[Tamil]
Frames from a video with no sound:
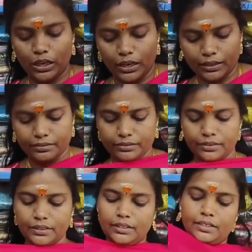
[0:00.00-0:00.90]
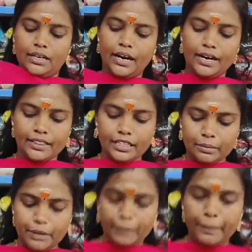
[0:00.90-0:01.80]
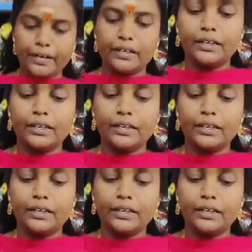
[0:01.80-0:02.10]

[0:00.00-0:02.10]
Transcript: தாங்க அடுத்து இந்த மாதிரி பாருங்க